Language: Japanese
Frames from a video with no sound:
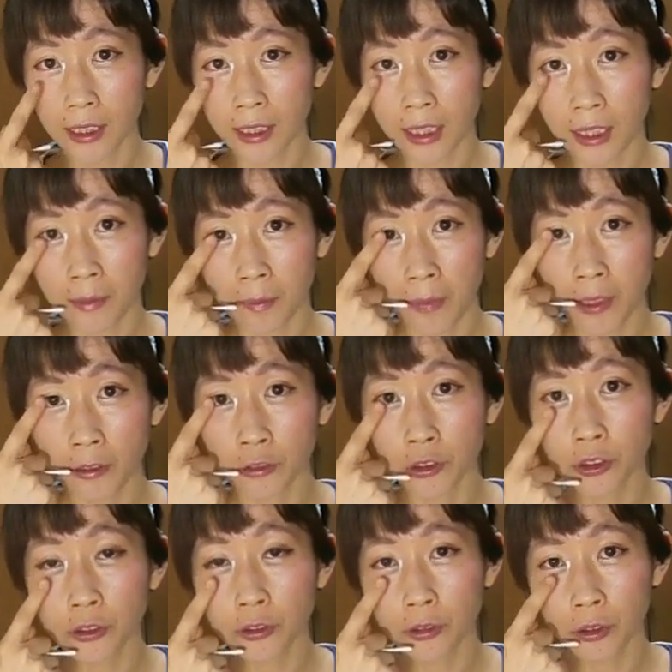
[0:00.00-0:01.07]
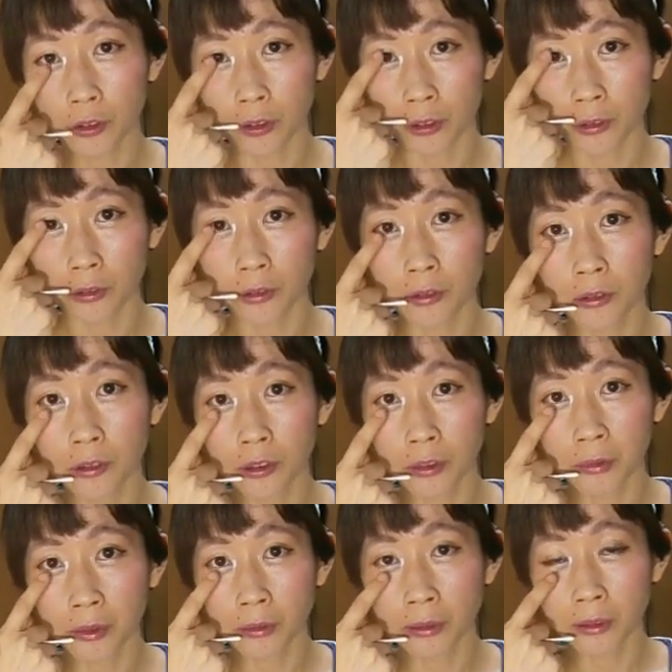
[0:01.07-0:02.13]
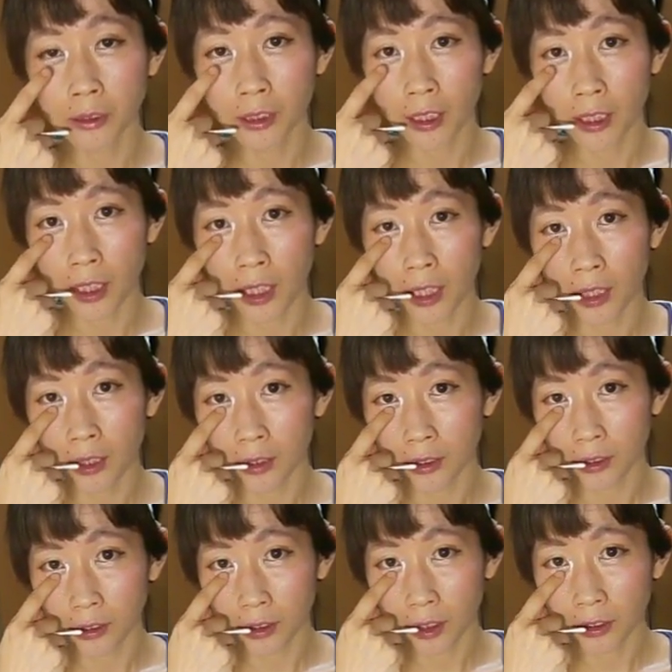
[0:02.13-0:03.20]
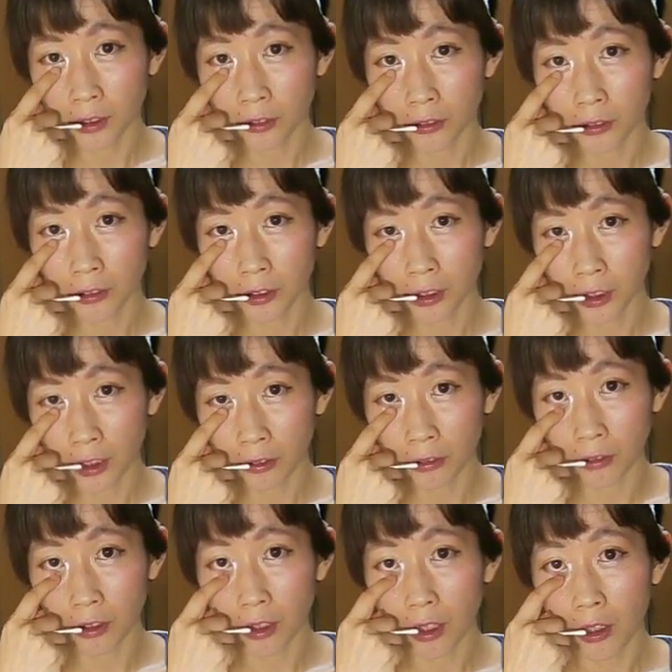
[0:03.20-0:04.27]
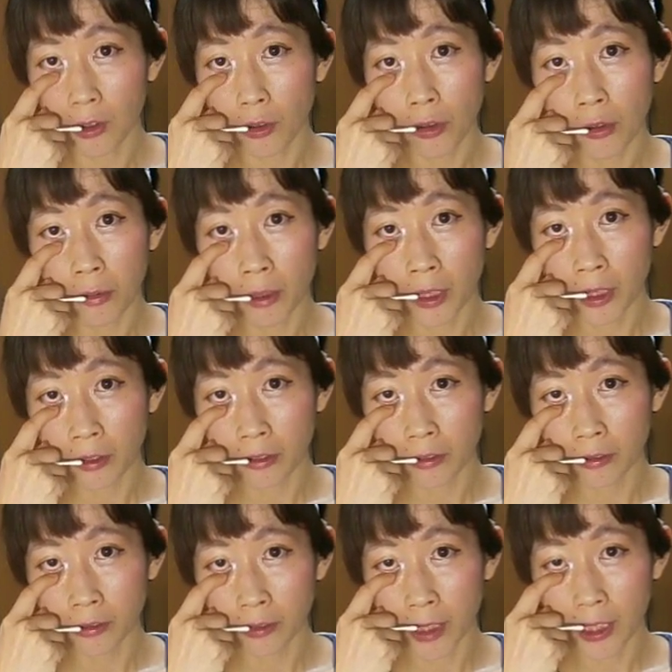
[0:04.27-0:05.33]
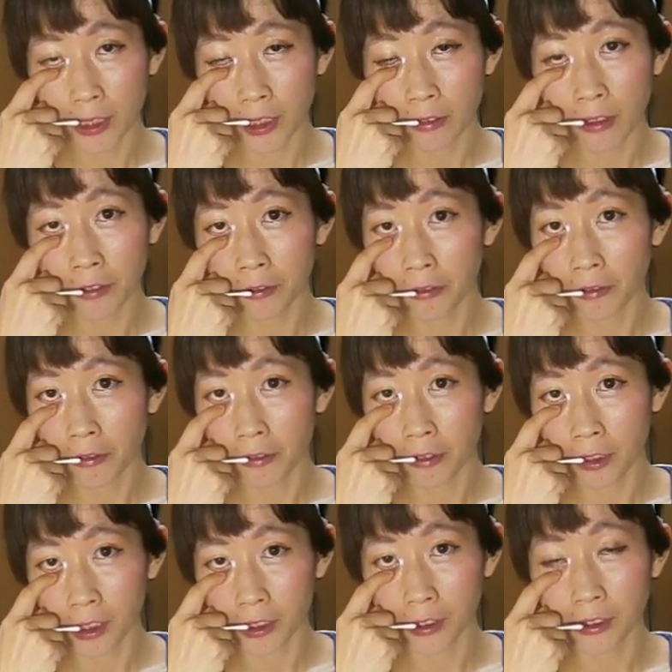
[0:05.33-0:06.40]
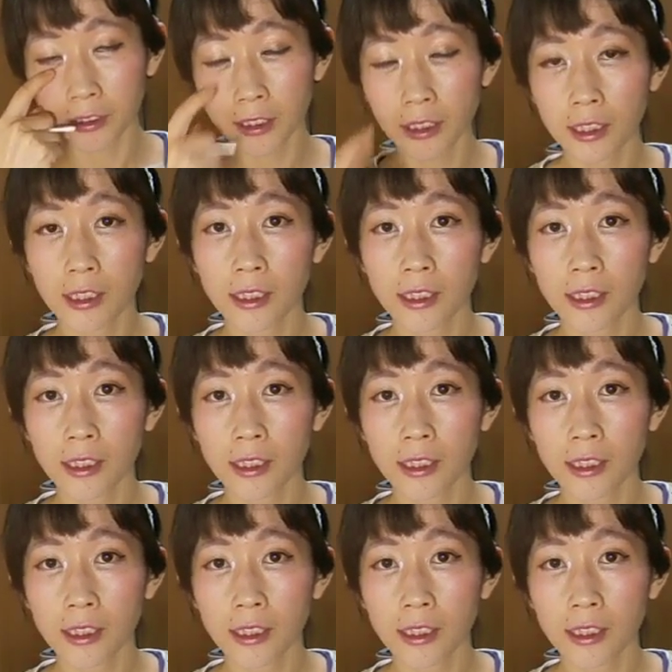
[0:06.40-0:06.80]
えー、目の中央瞳孔の部分から1センチほど下の頬骨の上際のところです